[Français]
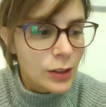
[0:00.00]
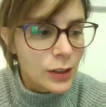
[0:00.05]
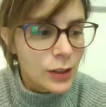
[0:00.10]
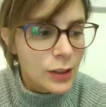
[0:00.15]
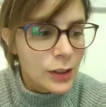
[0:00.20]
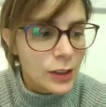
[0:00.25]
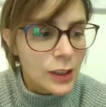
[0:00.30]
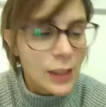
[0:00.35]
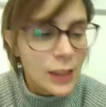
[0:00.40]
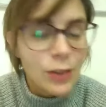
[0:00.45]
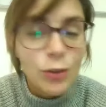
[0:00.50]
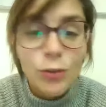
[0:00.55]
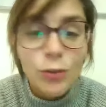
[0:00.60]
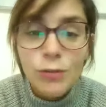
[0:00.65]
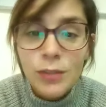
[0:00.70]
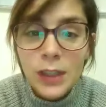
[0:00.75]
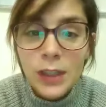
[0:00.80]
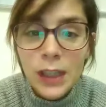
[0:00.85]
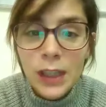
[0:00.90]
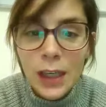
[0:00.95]
cette
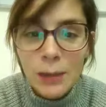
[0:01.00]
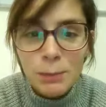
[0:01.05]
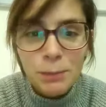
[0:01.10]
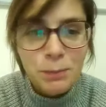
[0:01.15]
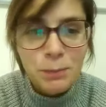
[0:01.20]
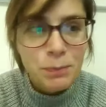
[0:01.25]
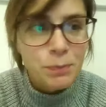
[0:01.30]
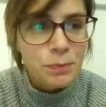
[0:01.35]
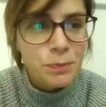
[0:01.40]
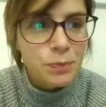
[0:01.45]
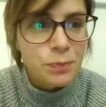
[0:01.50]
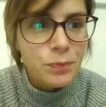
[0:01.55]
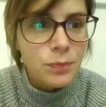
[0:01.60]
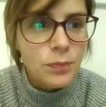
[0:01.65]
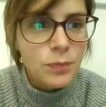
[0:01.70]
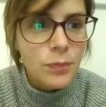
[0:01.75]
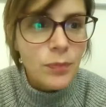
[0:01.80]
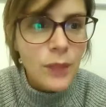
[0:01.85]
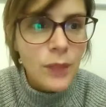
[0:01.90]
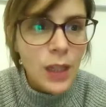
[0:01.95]
envie-là.
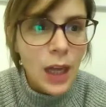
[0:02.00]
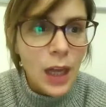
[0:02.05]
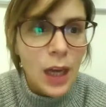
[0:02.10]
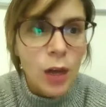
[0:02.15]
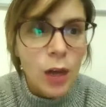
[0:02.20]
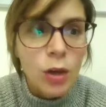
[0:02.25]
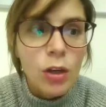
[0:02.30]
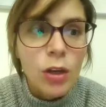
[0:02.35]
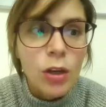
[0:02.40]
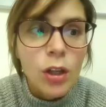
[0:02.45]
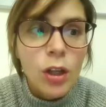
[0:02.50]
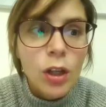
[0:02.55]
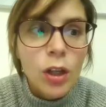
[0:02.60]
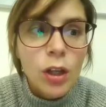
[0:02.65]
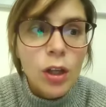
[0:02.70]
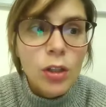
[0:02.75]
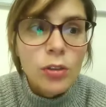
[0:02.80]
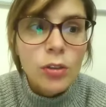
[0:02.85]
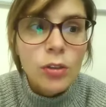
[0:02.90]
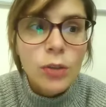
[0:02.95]
Alors,
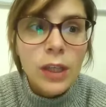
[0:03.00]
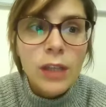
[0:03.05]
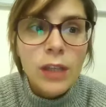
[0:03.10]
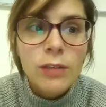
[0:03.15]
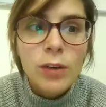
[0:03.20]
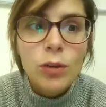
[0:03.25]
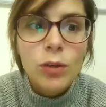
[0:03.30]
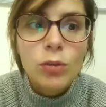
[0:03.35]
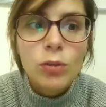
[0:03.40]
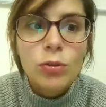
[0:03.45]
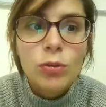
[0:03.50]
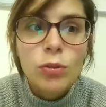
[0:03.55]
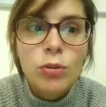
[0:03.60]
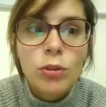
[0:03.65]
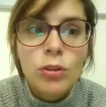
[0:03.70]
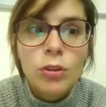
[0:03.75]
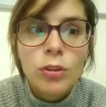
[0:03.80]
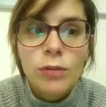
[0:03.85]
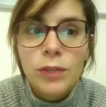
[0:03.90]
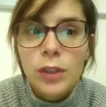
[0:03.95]
celui qui va au cours
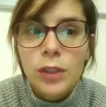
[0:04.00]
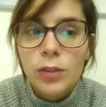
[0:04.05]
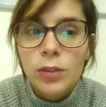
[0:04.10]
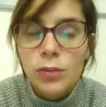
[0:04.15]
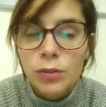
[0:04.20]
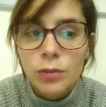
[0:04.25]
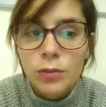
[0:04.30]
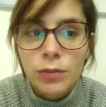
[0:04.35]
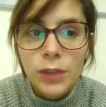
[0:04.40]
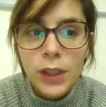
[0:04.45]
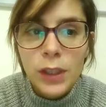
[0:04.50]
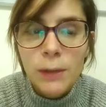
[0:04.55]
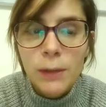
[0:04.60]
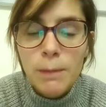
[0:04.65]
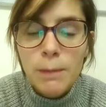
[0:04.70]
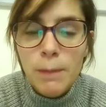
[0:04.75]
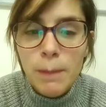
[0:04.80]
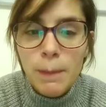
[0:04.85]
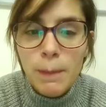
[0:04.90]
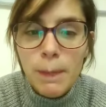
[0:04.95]
de philosophie,
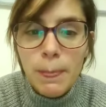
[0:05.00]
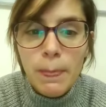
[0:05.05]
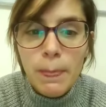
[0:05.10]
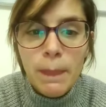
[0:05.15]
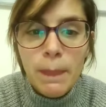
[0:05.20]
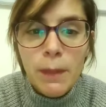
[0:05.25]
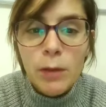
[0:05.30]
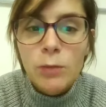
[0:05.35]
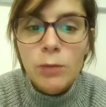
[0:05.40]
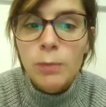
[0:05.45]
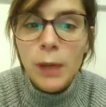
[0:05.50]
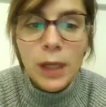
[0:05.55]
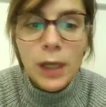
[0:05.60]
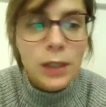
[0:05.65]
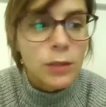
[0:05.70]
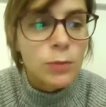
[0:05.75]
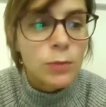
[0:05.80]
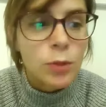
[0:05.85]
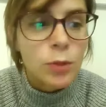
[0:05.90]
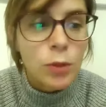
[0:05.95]
donc par
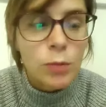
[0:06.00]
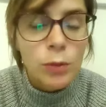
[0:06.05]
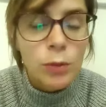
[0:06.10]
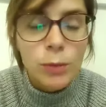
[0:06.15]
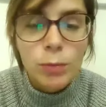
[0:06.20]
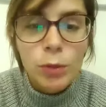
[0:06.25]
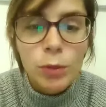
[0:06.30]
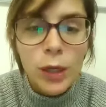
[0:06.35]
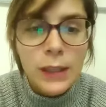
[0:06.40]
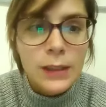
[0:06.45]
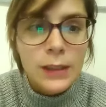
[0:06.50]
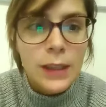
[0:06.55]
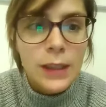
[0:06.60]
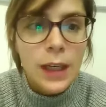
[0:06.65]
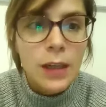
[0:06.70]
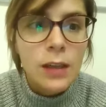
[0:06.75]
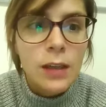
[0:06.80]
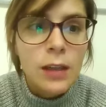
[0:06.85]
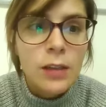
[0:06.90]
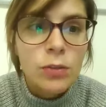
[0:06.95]
exemple comme lui pour
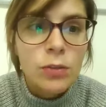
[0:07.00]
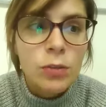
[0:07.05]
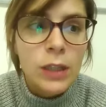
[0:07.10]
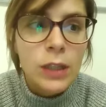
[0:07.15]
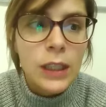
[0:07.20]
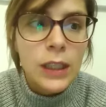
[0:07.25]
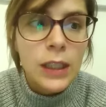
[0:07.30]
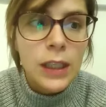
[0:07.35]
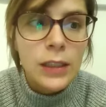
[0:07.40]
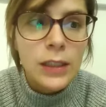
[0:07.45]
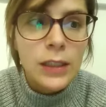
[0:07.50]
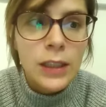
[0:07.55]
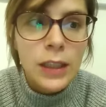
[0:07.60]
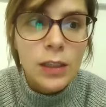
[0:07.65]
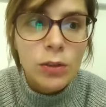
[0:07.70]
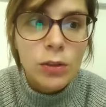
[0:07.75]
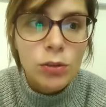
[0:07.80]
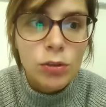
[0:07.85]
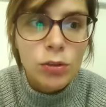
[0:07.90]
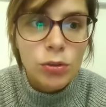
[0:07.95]
Attal, doit y gagner
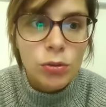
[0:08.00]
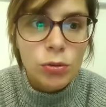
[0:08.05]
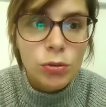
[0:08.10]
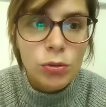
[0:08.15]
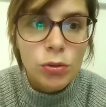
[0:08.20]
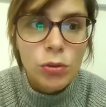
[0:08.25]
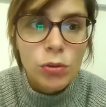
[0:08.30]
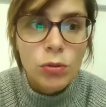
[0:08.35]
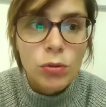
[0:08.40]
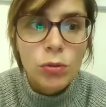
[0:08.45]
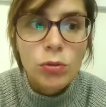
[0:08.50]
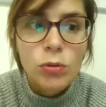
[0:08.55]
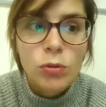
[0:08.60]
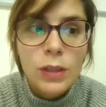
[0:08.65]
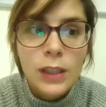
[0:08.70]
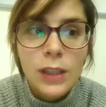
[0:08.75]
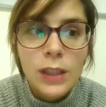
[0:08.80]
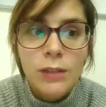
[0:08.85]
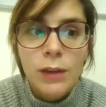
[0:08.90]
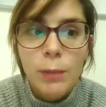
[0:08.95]
quelque chose. Donc
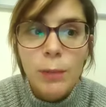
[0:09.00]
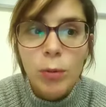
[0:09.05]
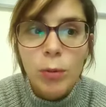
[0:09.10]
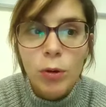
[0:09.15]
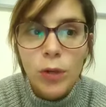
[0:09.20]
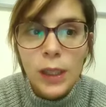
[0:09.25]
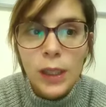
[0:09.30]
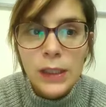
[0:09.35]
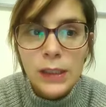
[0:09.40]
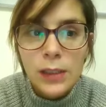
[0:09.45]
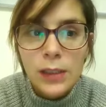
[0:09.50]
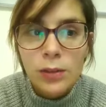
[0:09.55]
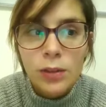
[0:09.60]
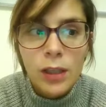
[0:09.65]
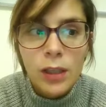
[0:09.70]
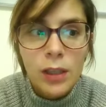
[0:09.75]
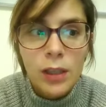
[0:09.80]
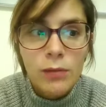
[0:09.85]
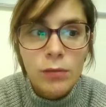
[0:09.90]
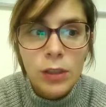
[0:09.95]
soit il va progresser sur
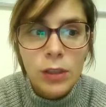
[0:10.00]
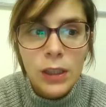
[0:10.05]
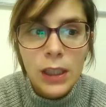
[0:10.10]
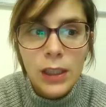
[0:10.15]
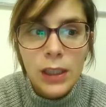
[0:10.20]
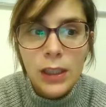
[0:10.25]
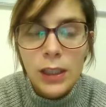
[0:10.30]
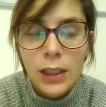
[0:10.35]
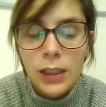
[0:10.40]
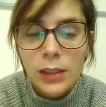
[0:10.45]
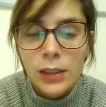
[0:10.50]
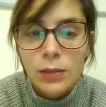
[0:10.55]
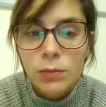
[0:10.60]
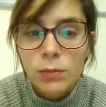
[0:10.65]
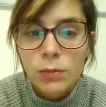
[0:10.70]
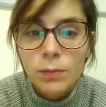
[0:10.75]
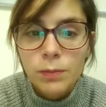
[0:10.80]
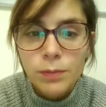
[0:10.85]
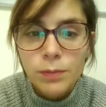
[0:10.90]
la voie de la guérison,